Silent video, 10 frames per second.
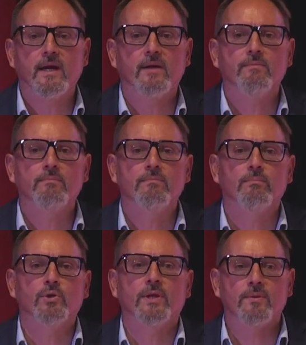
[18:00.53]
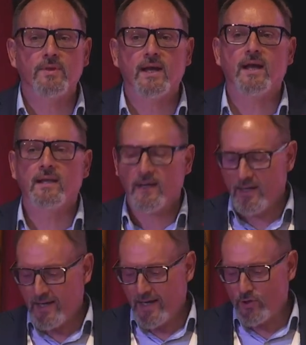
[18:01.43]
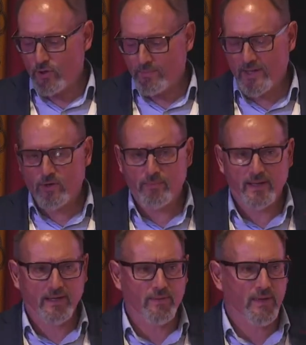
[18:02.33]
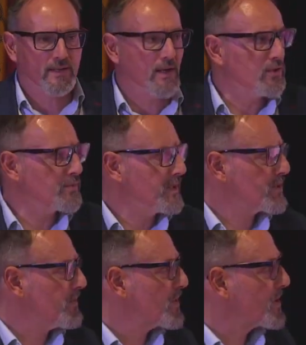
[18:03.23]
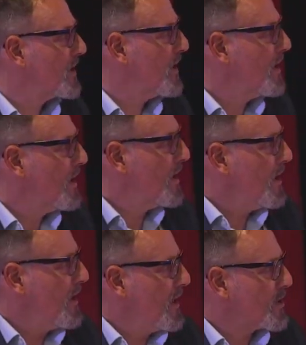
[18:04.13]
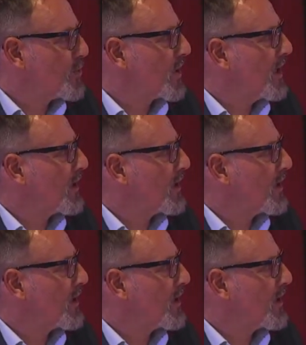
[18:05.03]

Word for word: hay un potencial enorme de convergencia entre los mismos. Y surge